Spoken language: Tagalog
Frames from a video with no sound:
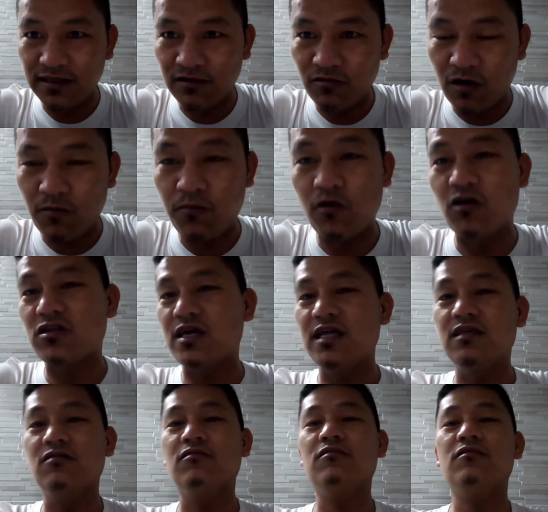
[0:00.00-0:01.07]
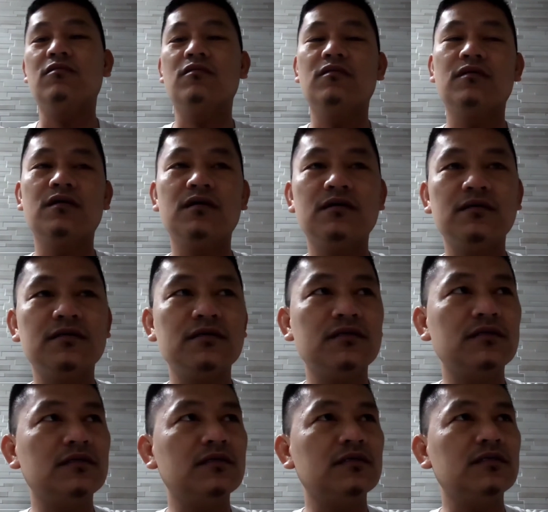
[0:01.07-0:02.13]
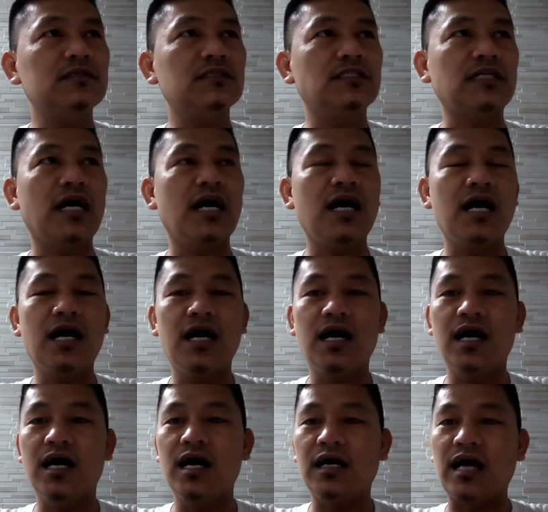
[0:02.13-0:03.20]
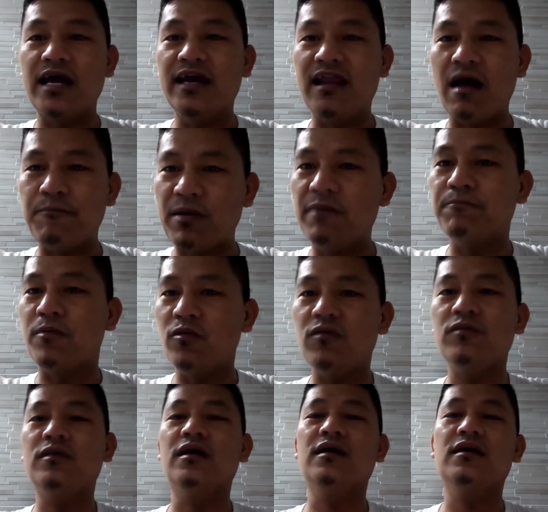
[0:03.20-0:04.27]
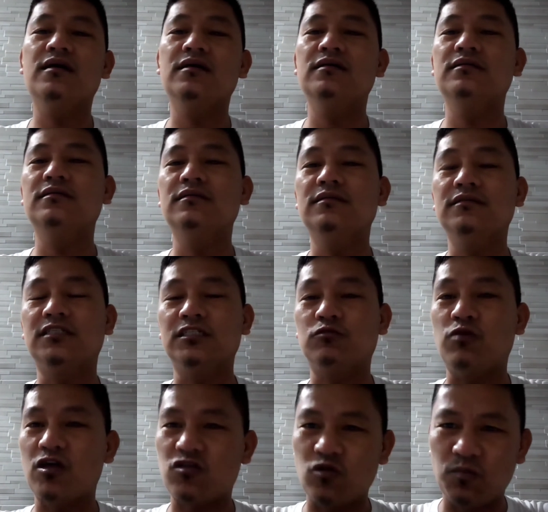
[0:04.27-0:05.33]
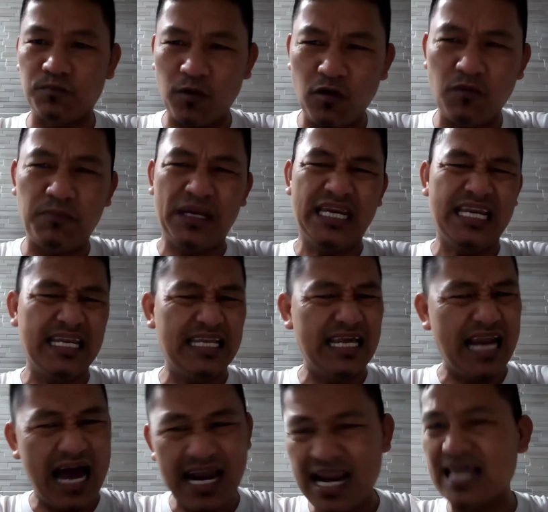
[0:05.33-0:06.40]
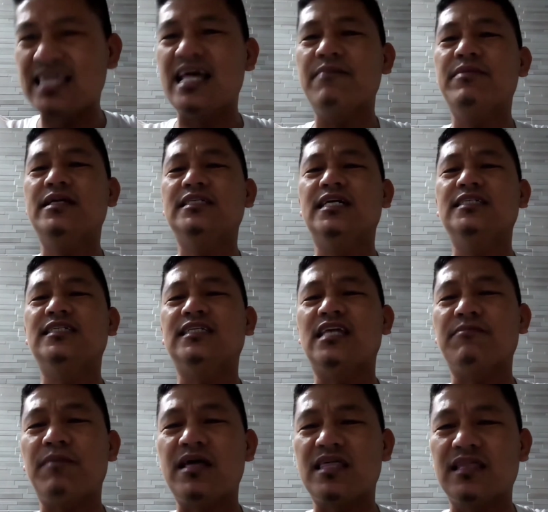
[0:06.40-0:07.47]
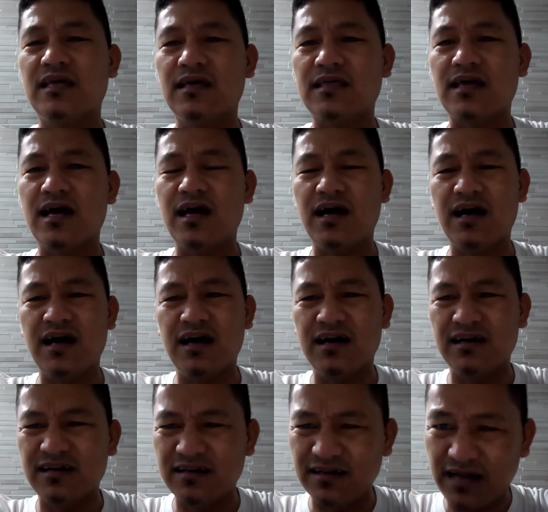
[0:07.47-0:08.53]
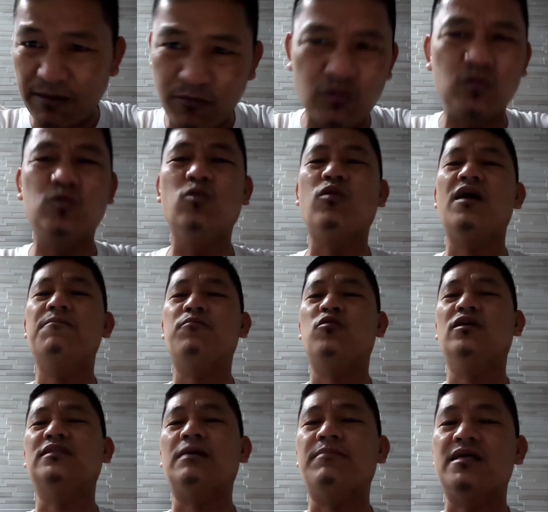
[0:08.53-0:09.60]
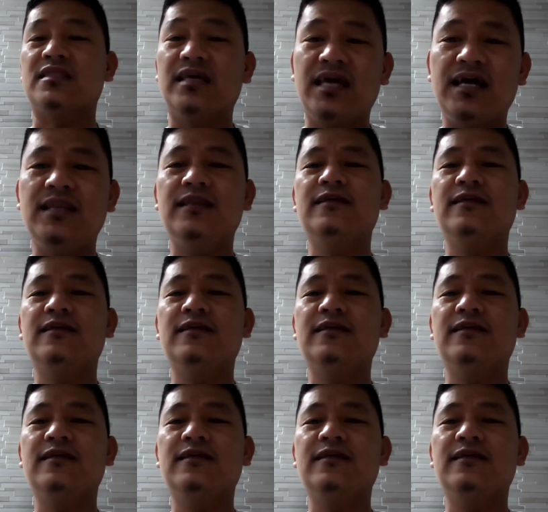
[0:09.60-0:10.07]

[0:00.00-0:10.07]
kuwak po lang sa inyo sa kahirapan po ng sitwasyon po dinanas namin diyan sa tapas na sa kabundukan po ng tapas na yan